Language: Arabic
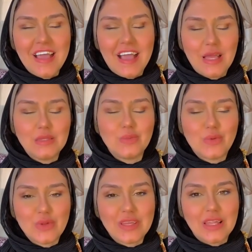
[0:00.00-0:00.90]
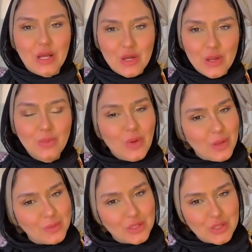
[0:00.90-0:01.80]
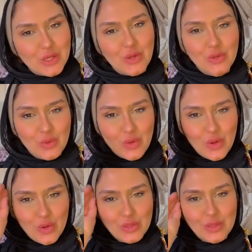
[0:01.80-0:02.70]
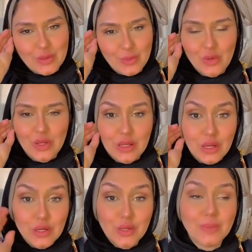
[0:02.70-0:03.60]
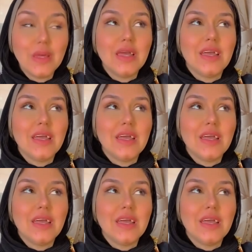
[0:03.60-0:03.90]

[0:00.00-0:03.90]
عن برج العقرب واهم نصايح توقعات لبرج العقرب